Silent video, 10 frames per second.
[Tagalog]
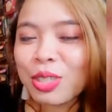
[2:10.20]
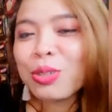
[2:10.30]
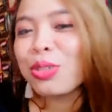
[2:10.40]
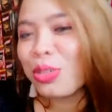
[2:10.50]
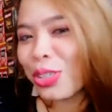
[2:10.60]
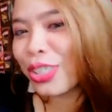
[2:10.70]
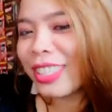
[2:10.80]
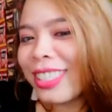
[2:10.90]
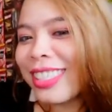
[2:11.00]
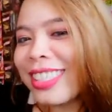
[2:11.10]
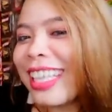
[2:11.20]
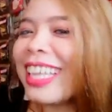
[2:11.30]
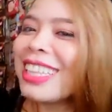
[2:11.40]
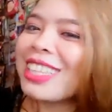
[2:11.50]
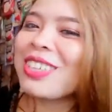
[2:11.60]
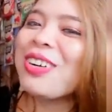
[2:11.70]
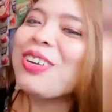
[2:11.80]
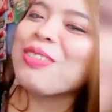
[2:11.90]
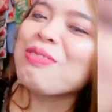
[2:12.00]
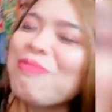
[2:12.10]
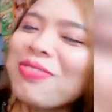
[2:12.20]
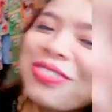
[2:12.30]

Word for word: to Kugon, then go home.